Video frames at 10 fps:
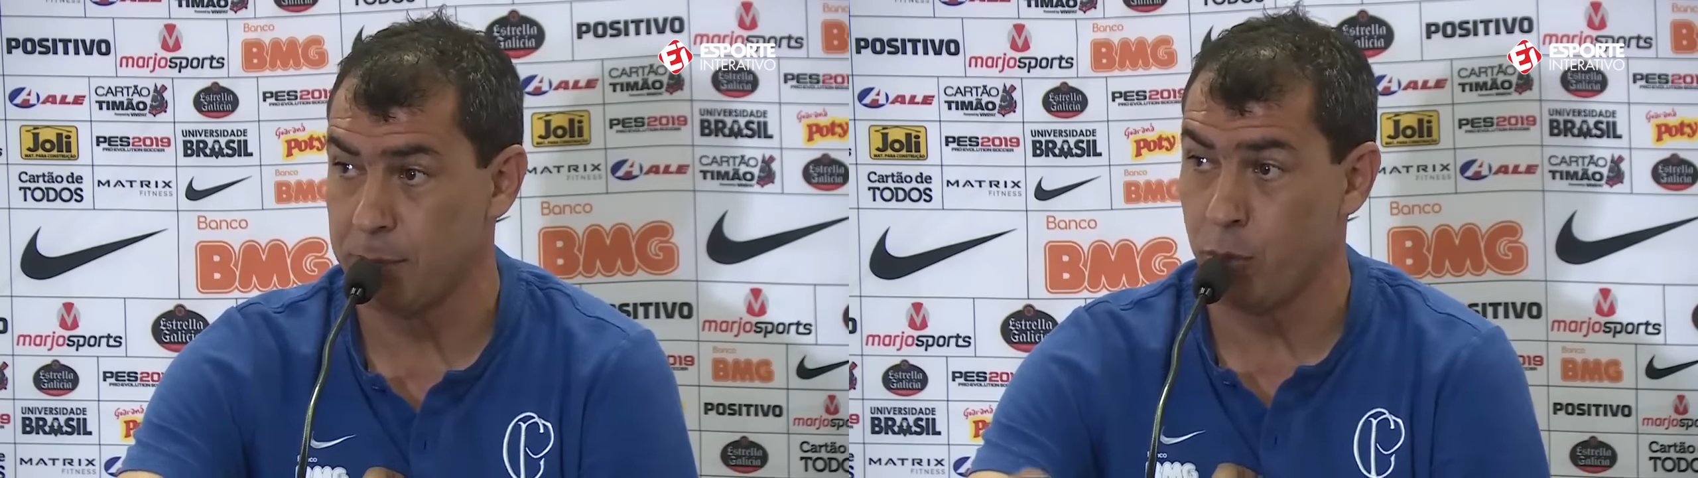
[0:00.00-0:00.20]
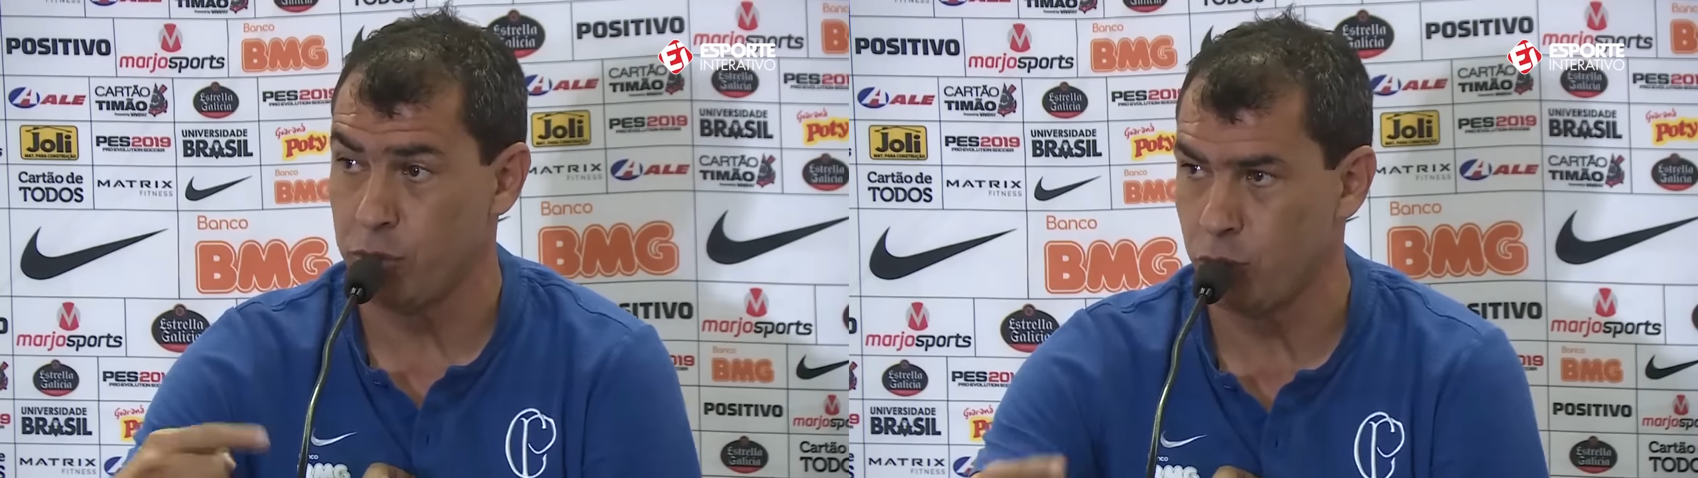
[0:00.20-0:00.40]

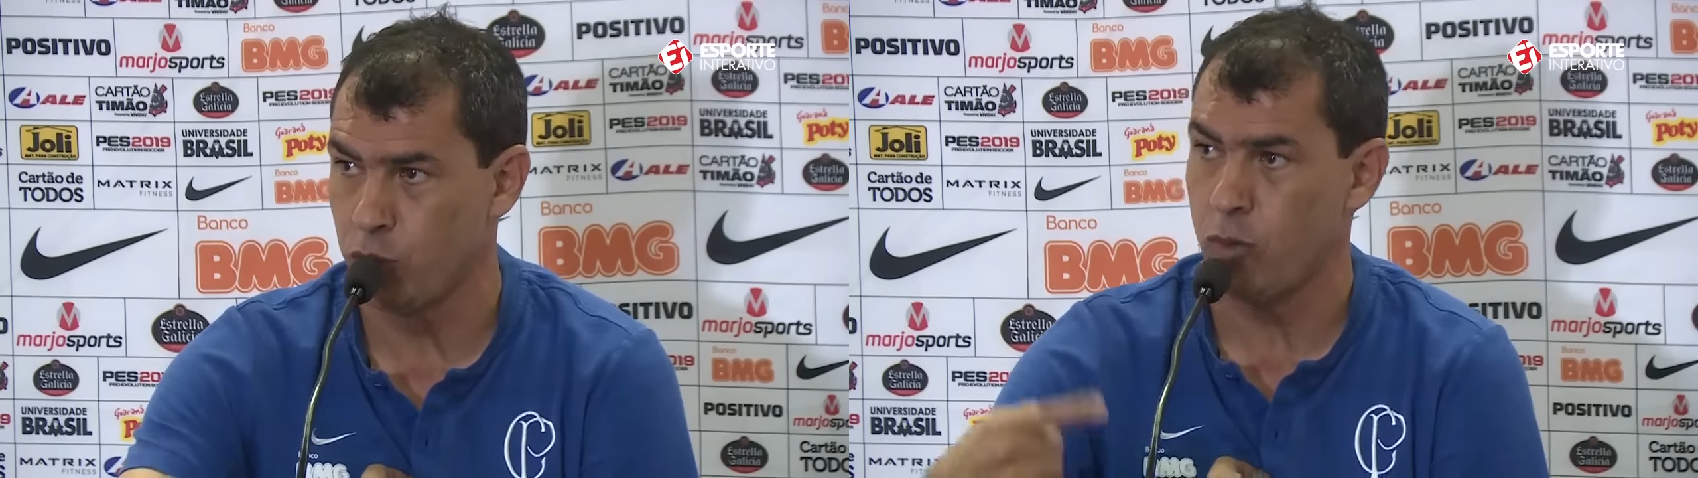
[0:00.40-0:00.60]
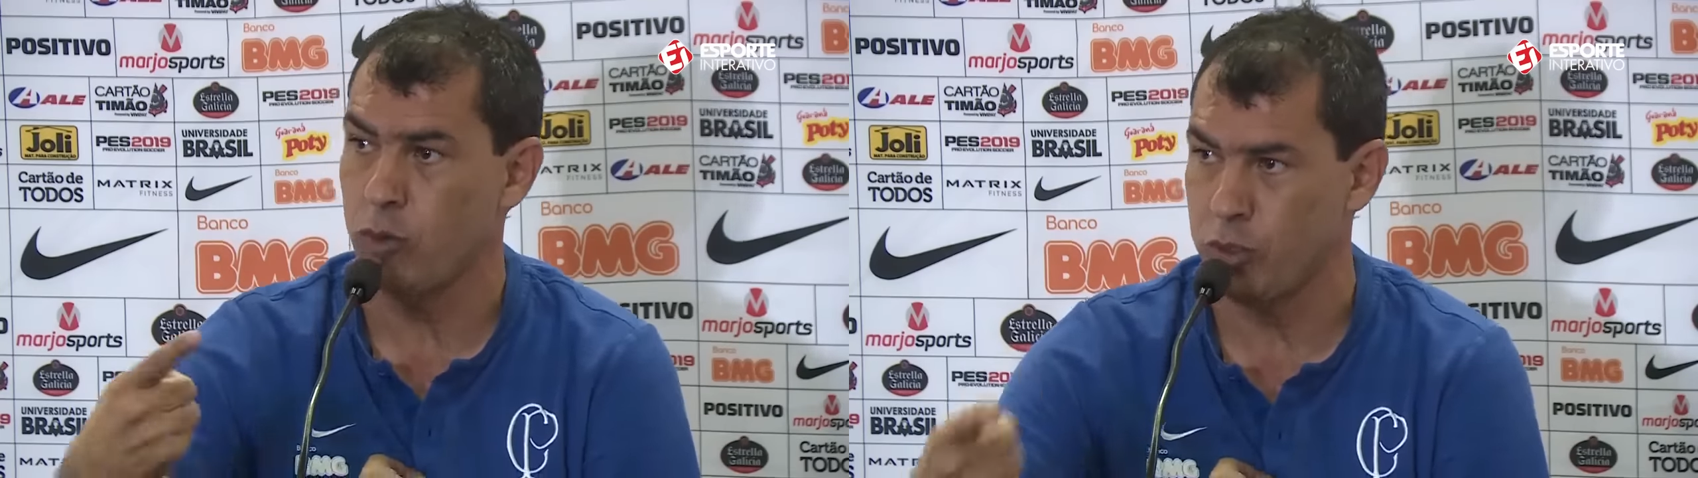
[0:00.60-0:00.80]
depois do
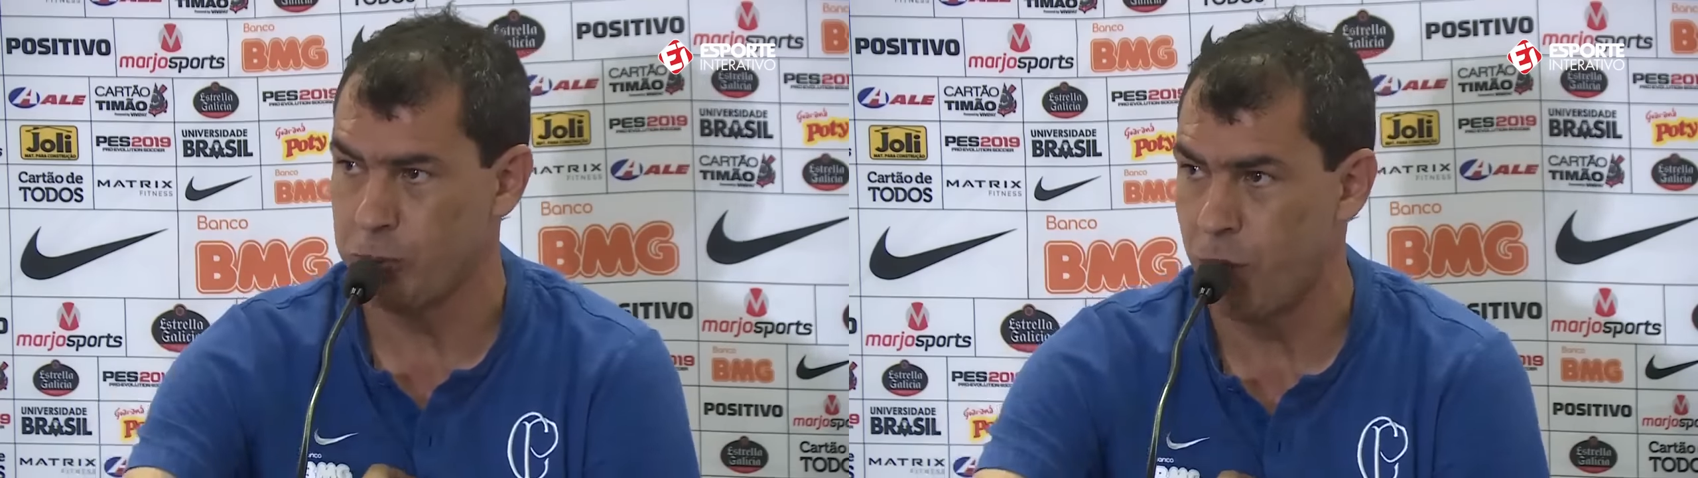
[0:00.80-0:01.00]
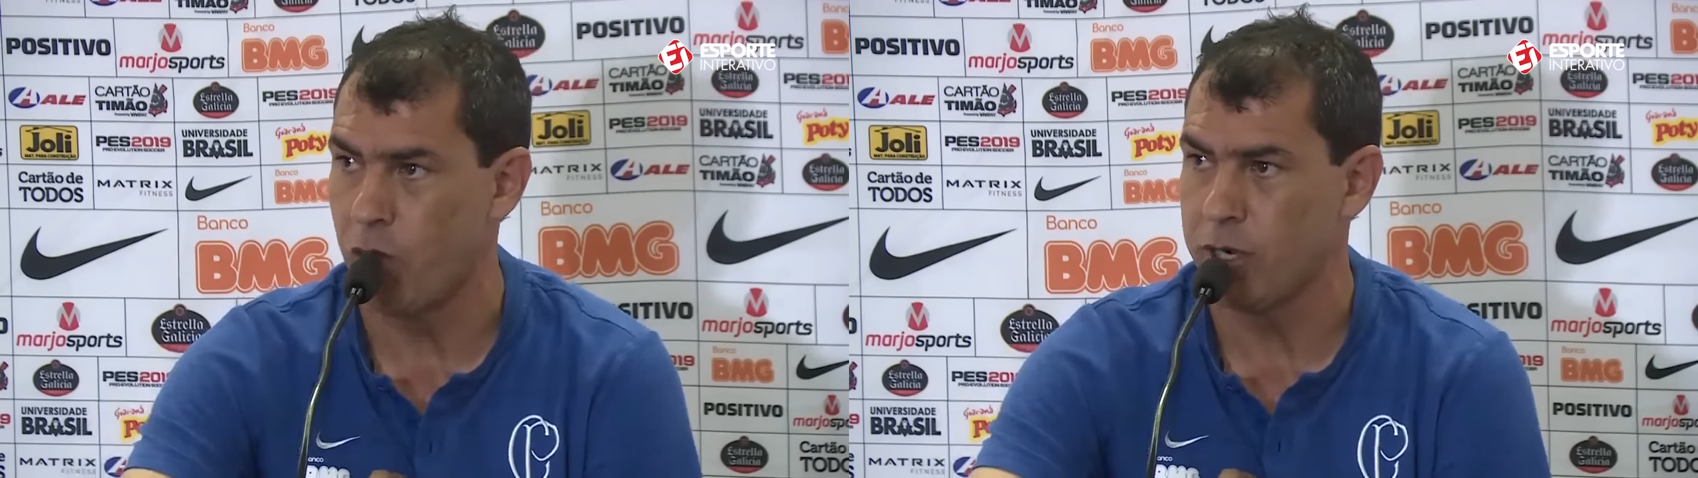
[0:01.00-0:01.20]
jogo do
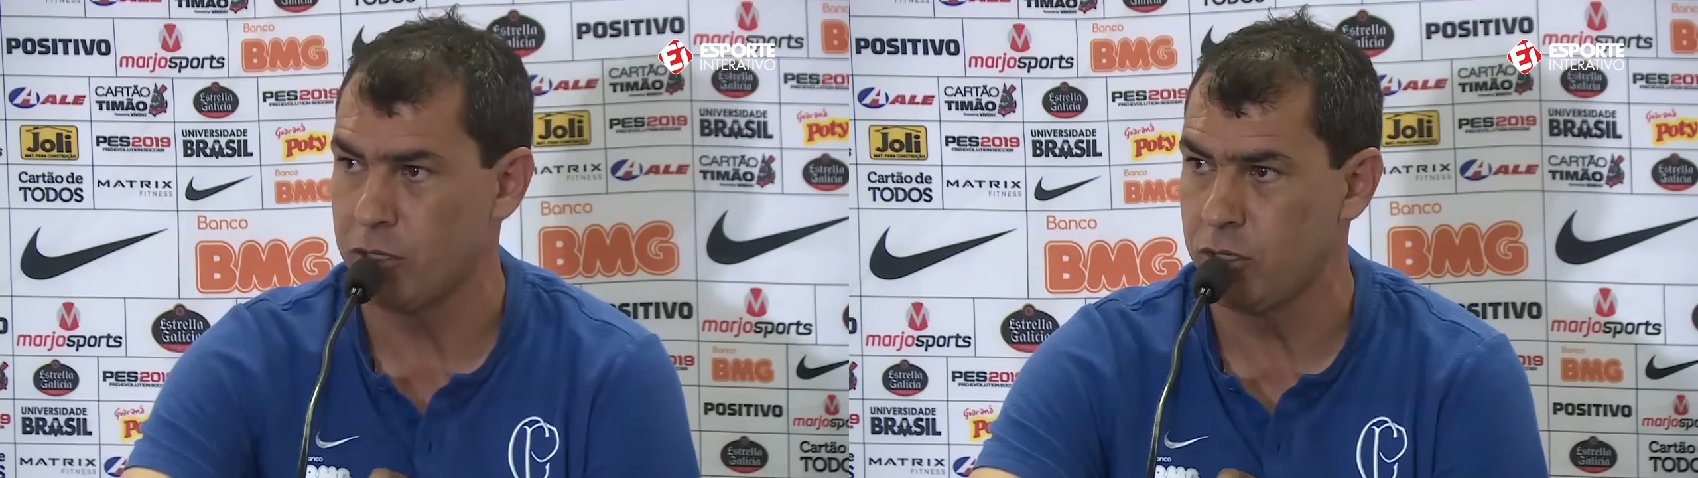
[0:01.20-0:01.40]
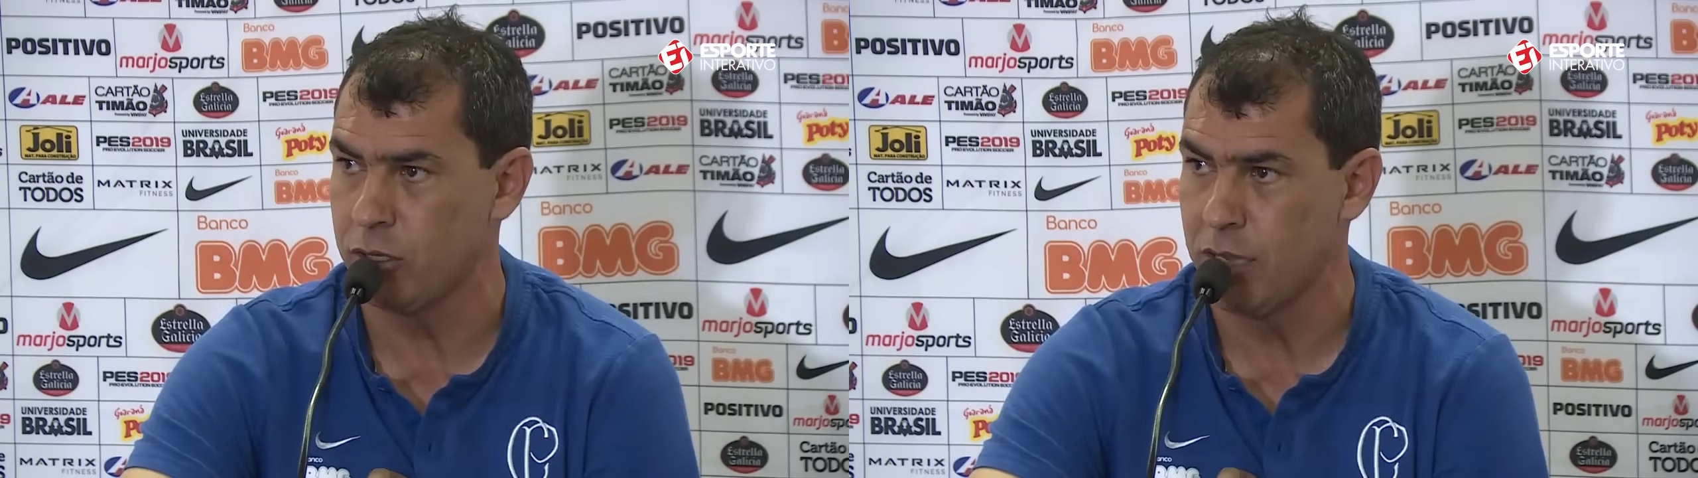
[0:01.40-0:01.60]

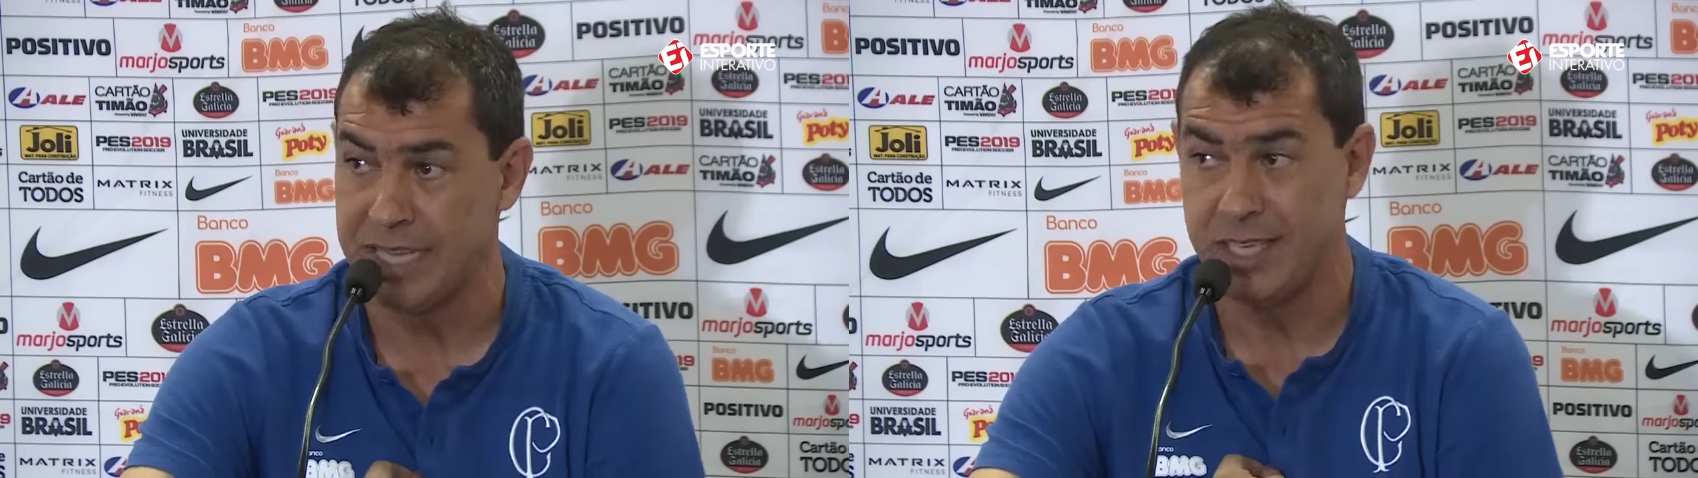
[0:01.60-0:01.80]
esporte.